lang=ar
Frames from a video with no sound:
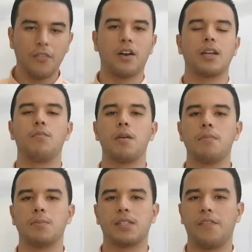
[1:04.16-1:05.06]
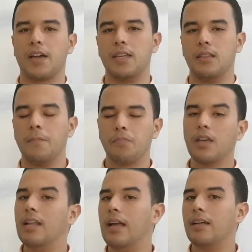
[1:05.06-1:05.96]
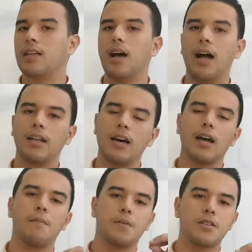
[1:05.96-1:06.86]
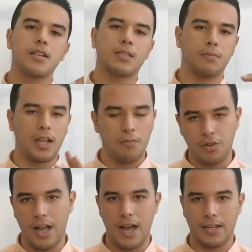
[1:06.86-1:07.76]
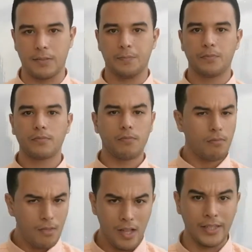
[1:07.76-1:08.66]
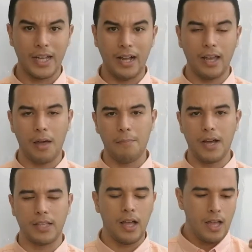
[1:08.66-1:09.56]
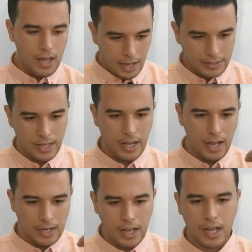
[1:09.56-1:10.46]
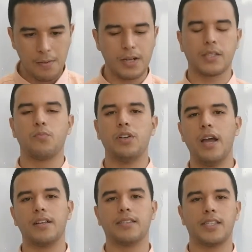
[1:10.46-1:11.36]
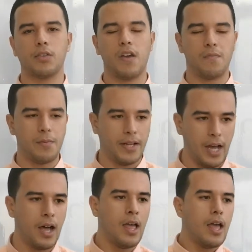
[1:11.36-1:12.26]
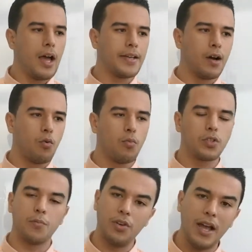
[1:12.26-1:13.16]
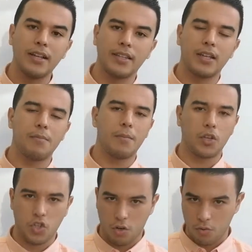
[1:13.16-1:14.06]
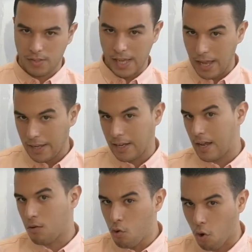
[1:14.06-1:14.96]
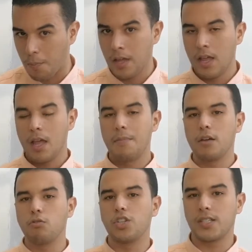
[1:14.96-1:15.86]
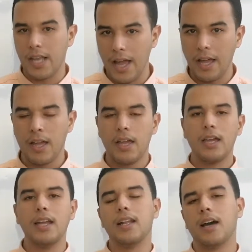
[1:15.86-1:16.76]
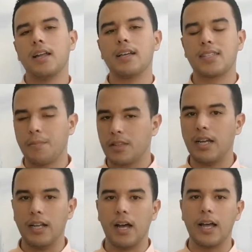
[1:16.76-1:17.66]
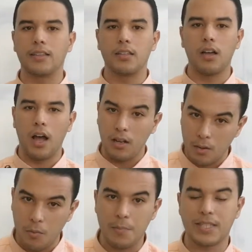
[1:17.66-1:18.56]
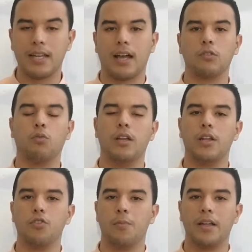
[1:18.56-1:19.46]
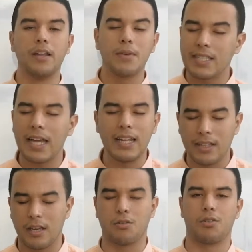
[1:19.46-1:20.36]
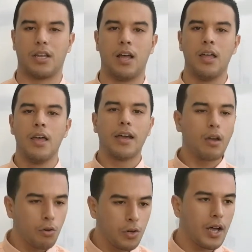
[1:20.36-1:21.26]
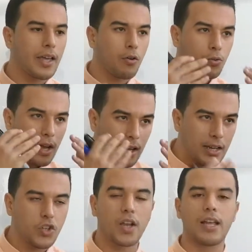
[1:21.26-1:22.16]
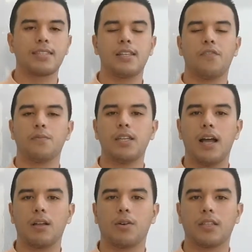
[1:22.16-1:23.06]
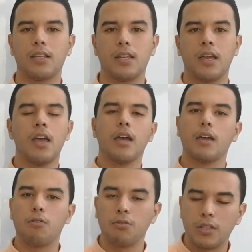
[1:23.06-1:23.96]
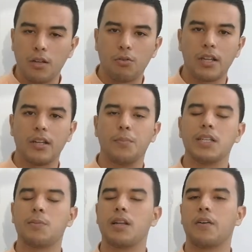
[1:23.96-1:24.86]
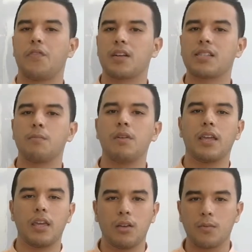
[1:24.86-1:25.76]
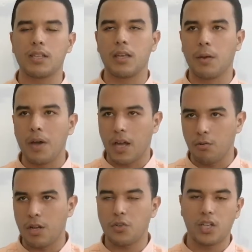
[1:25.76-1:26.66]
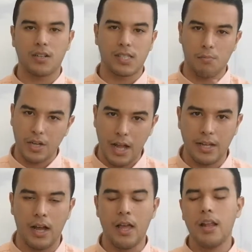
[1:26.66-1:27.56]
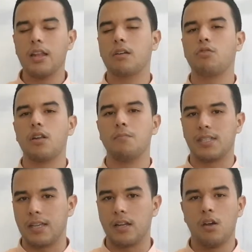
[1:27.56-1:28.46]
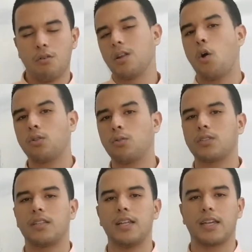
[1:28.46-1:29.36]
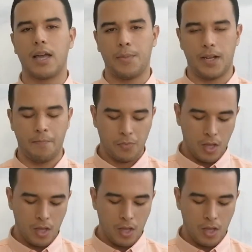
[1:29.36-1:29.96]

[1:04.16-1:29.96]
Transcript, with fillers: الفقره مهمه بزاف اكيد اللي عندها علاقه بالرسم ديال المنحنى عندها علاقه بماذا عندها علاقه برسم منحنى سي دو اف بمعنى انه المنحنى ديالنا ما يمكنش يكون صحيح يعني لا كورب ما يكونش صحيح الا الا اعتمدنا على هاد المسائل اللي غندوي عليها اليوم يعني مسائل هي ضروريه كيكونوا كيكونوا على شكل اسئله في الامتحان الوطني كيكونوا ضروريين بالنسبه لنا في الرسم اللي كيمكنوني باش انا نرسم منحنى اللي يكون مزيان وناخذ النقطه ديالي كامله